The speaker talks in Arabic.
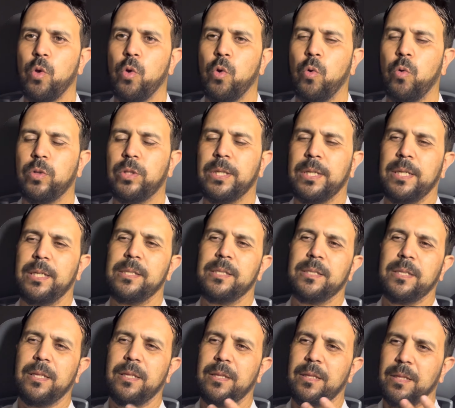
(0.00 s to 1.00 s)
وديك
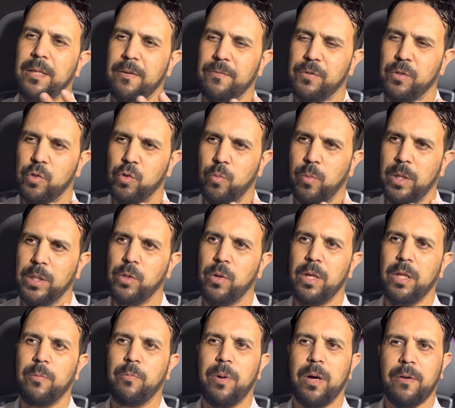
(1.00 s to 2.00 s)
عزه النفس وبغيتي واحد
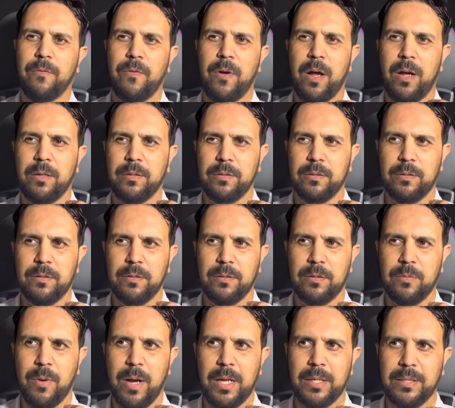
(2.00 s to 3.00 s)
البارفان
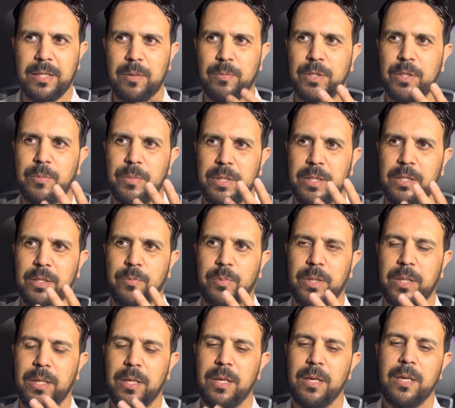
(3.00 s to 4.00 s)
تبقى انت متميز به